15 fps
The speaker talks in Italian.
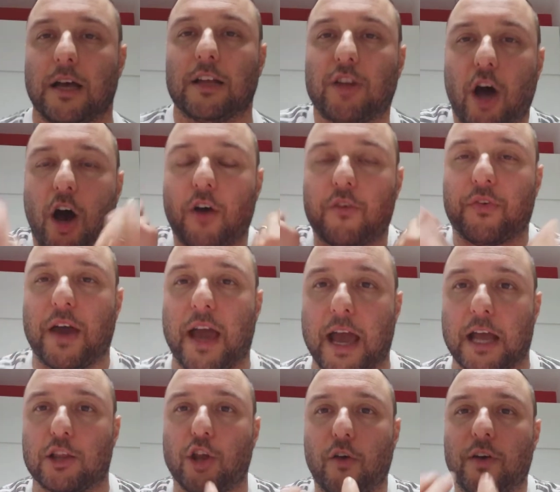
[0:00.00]
a
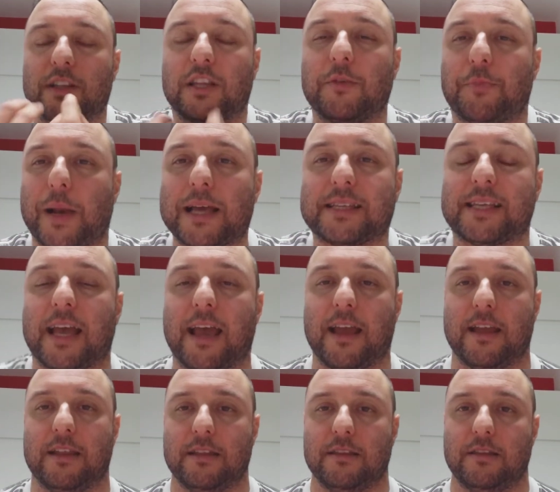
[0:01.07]
dove dove ti
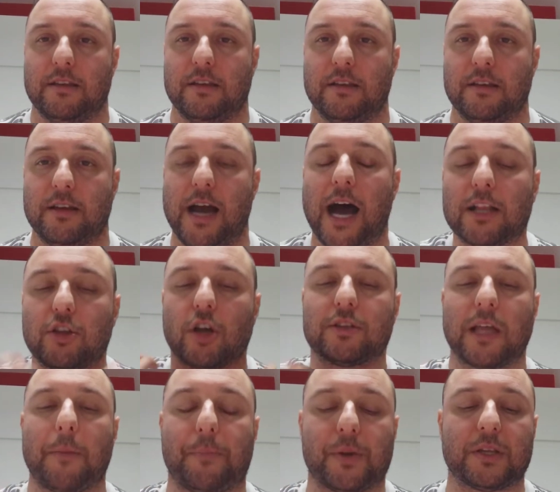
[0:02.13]
presenti
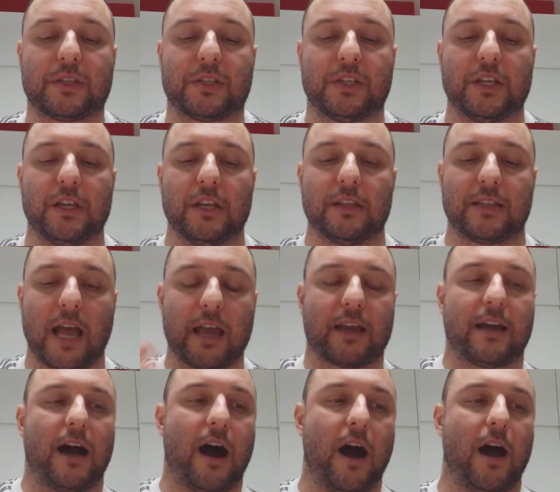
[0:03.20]
adotta presi stai
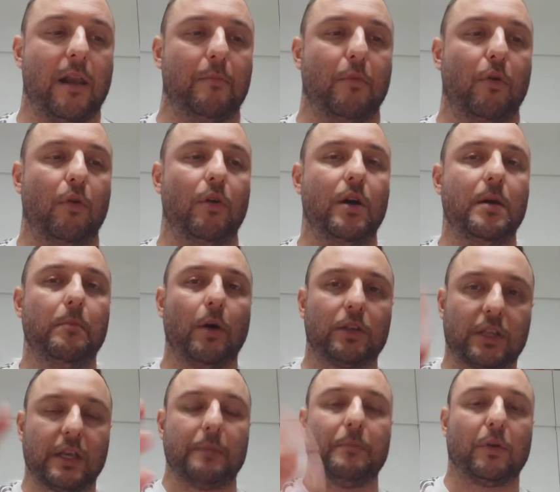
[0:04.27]
calmo
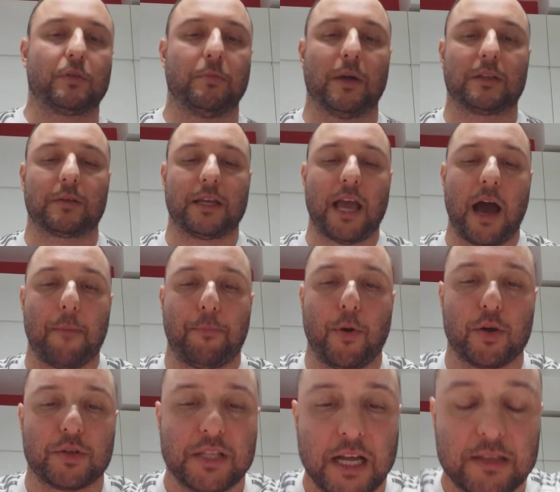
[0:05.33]
mot che mot che
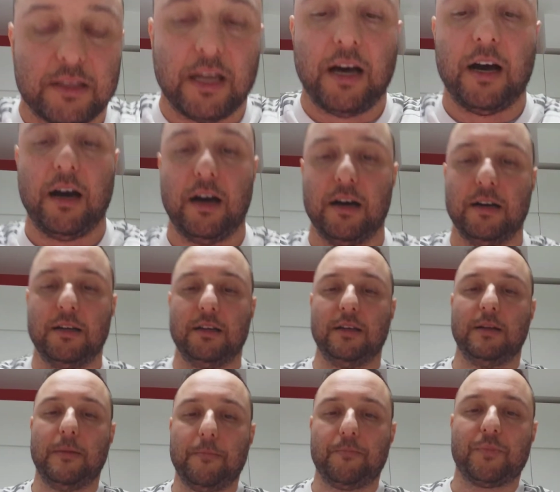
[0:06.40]
apposta a
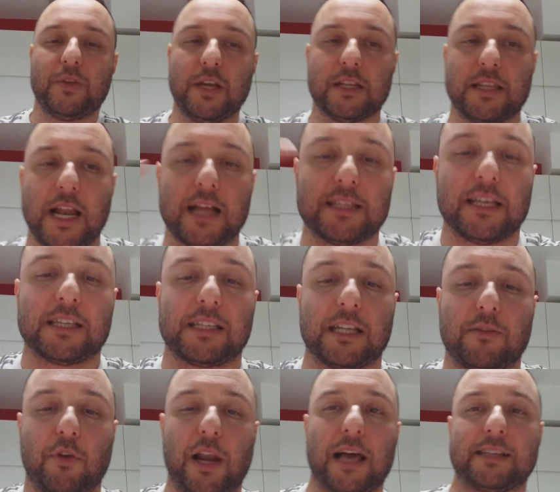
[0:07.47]
se ne
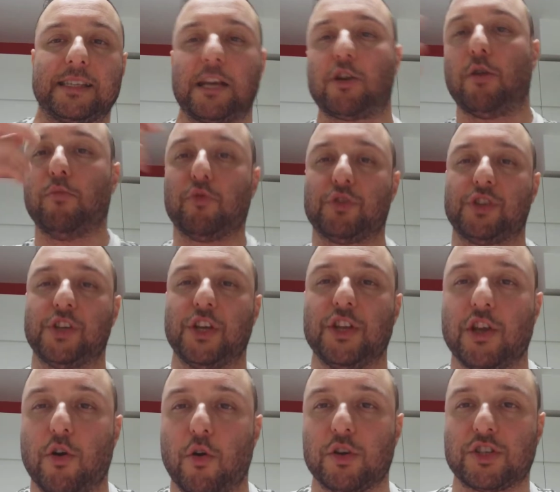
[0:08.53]
volasse come un
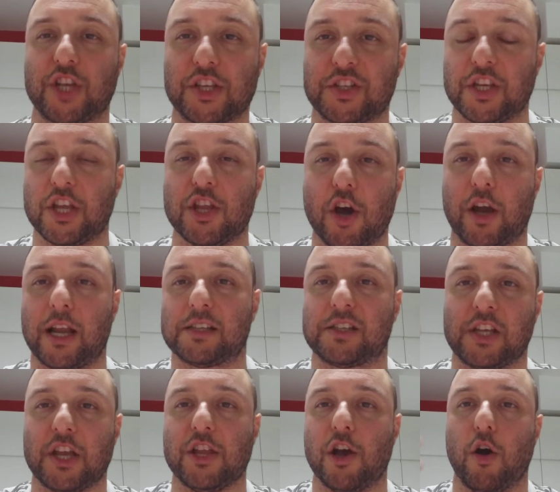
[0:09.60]
signor c'è signore e
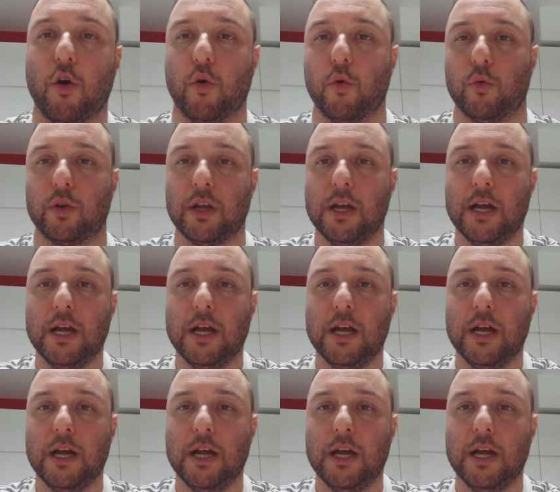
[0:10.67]
signor